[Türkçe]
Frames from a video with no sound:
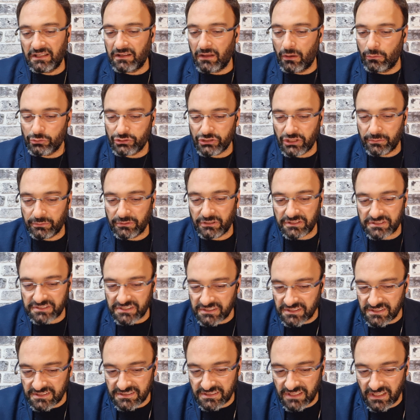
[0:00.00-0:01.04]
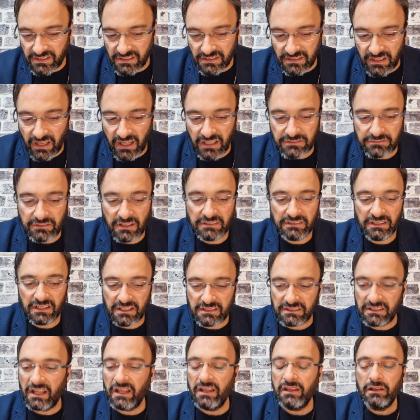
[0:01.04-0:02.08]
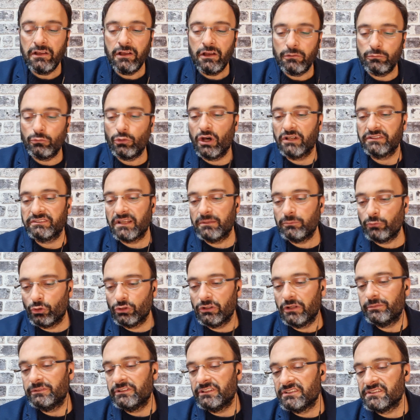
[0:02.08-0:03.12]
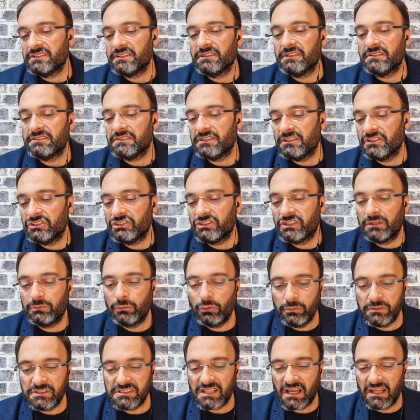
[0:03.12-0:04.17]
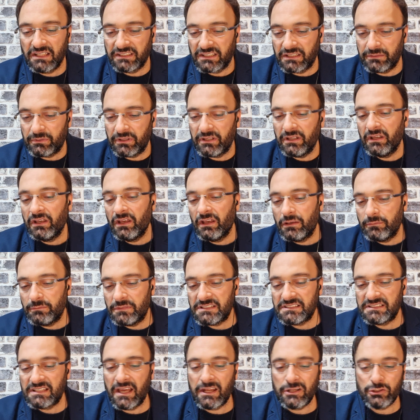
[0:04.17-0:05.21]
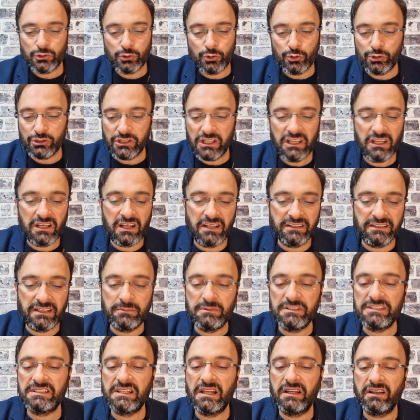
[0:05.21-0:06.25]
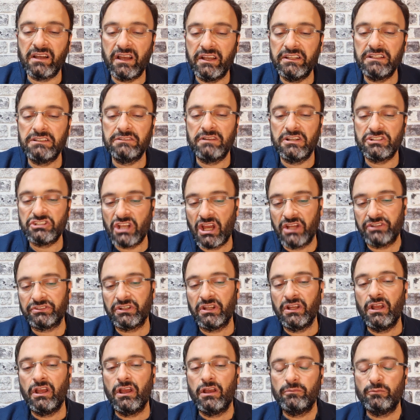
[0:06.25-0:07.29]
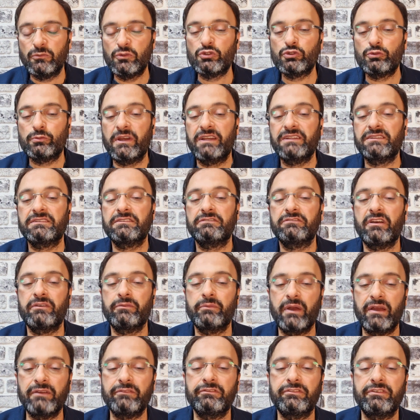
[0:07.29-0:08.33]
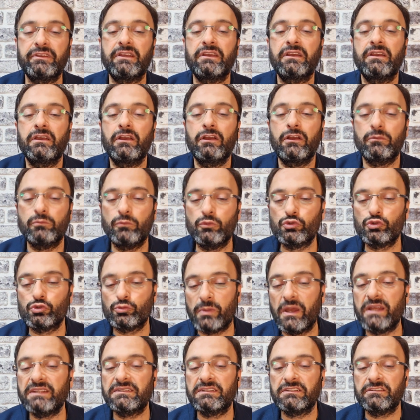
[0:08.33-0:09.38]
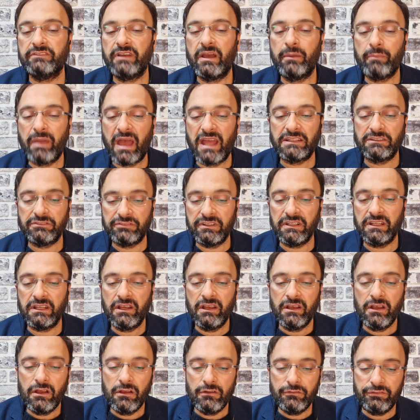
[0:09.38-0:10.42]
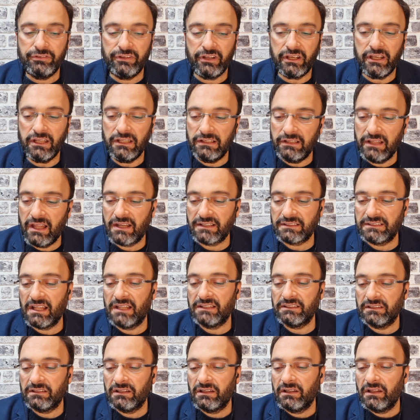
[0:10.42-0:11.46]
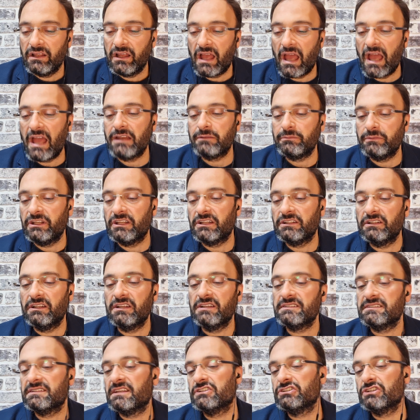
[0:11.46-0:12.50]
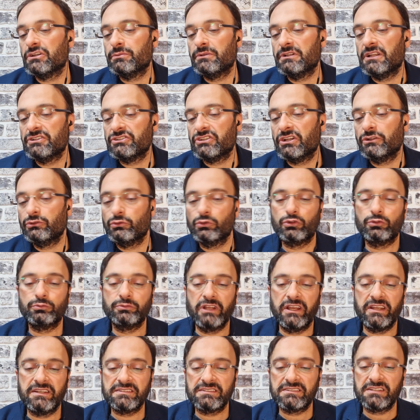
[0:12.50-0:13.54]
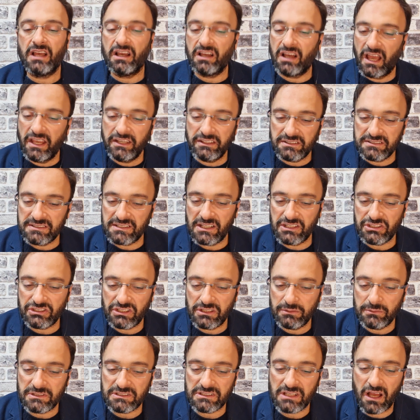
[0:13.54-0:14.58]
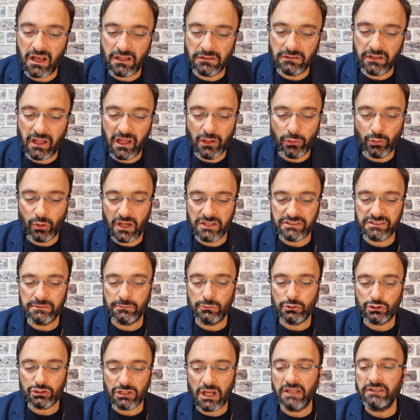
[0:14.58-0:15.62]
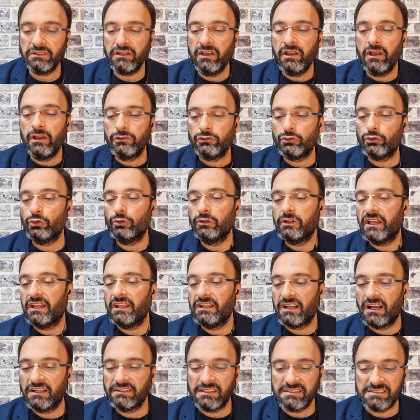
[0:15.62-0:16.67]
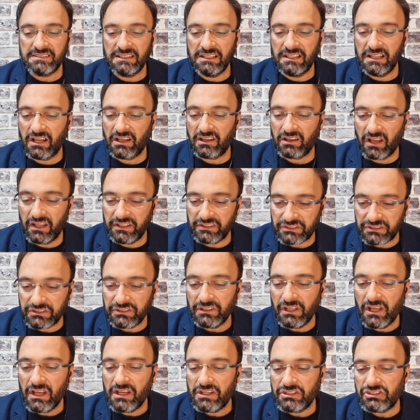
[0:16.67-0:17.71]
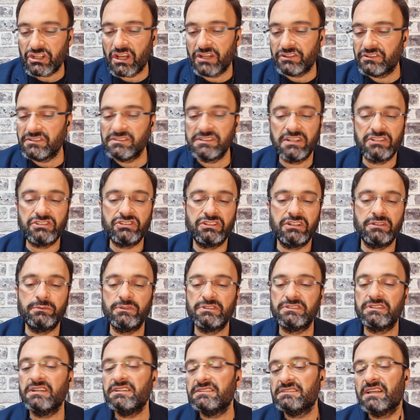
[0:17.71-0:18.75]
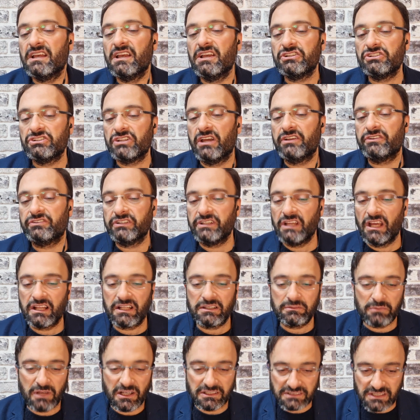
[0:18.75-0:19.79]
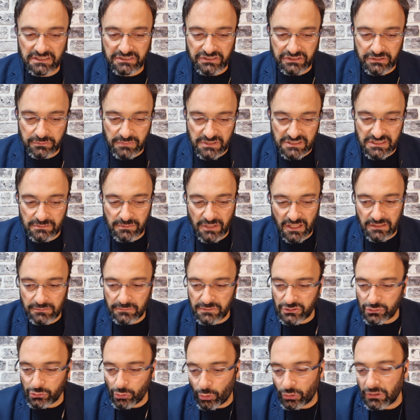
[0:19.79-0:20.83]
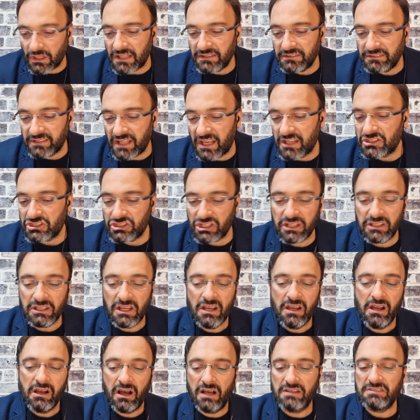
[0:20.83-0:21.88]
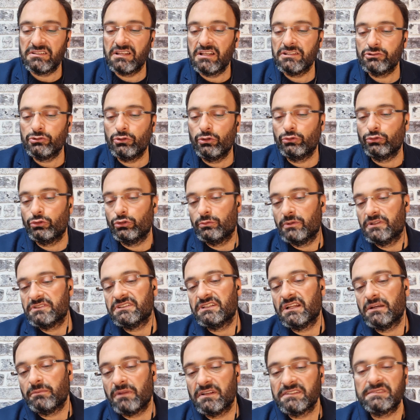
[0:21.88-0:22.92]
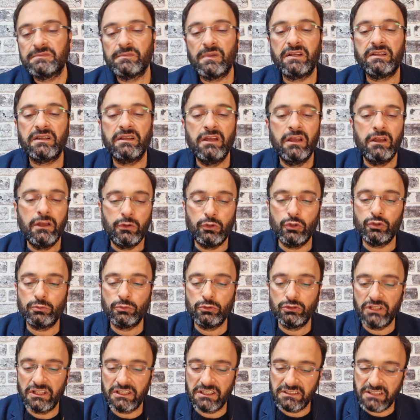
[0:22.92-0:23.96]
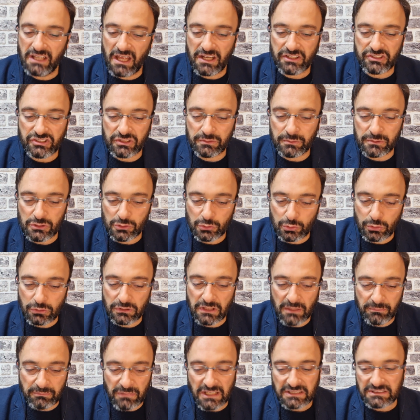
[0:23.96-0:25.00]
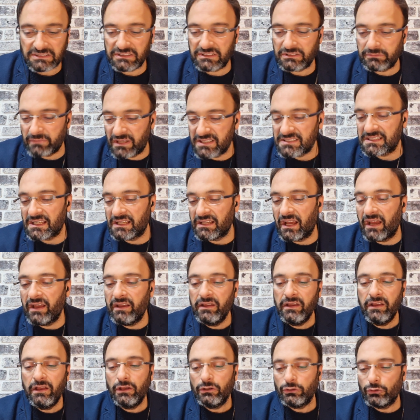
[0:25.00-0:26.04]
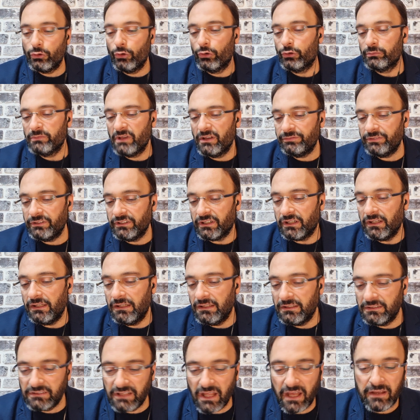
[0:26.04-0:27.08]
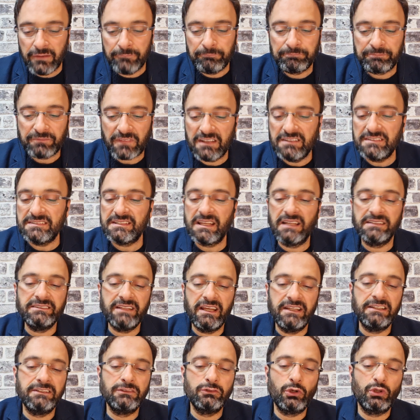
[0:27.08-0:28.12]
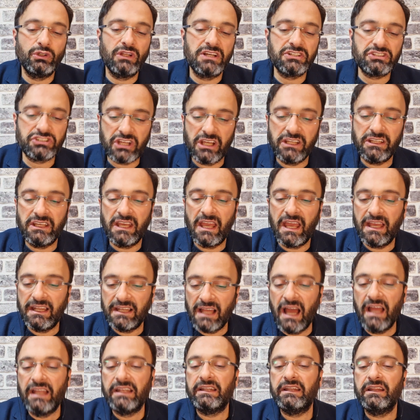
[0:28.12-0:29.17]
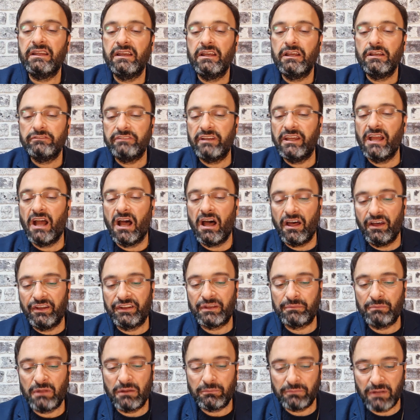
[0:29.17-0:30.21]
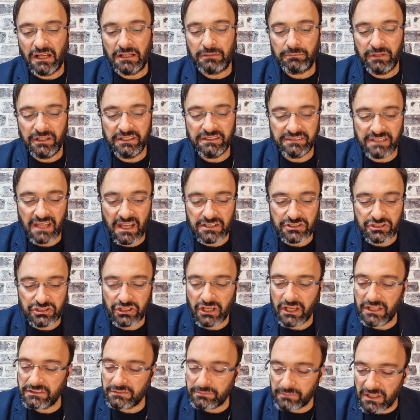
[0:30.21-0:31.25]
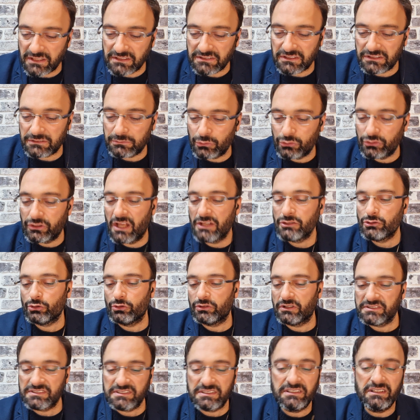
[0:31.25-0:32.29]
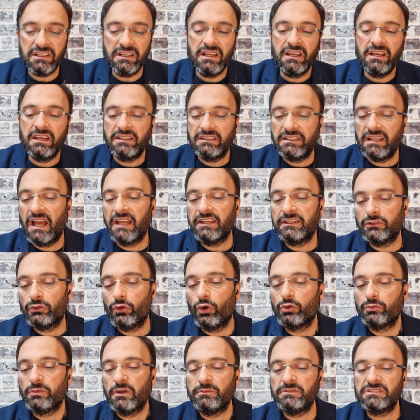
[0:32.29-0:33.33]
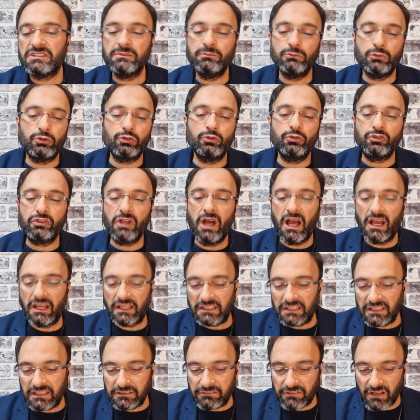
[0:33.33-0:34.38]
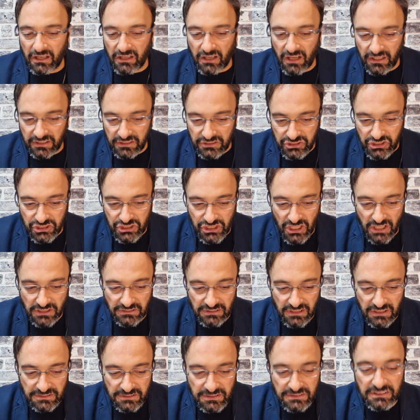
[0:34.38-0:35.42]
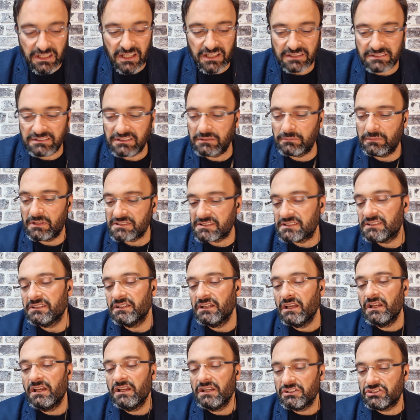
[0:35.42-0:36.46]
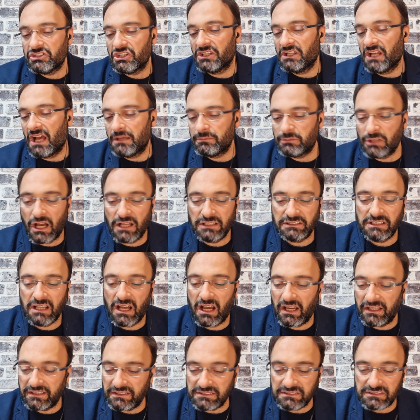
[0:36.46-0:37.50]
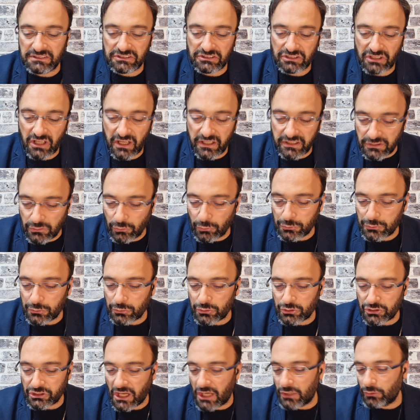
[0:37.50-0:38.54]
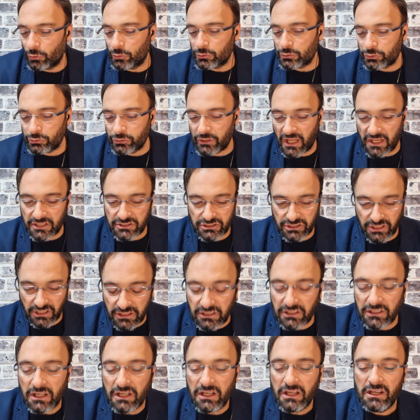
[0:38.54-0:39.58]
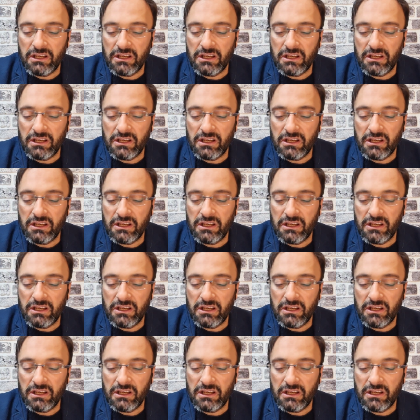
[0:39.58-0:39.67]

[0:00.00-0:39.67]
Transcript: de kavuşabilirsiniz. Zehirli hayvanlara da muhatap olabilirsiniz. İşte bu misal gibi bizler cüz'i irademizle hayır ve şer, müsbet ve menfi, müsbet ve menfi fiillerden, her birini seçebilecek durumdayız. Hayrı seçtiğimizde Allahu Azimüşşan külli iradesiyle hayrı, şerri seçtiğimizde ise şerri yaratmaktadır. Bizim elimizde olan tek şey asansör düğmesine basmak, hükmündeki tercihimizi kullanmaktır. Mesela görme fiilinde insanın elinde olan şey helal veya harama bakmayı tercih etmektir. Bundan sonrası yani görmemizin bütün dahili ve harici şartlarının yaratılması Cenab-ı Hakk'a aittir. Hayır olsun, şer olsun her şeyi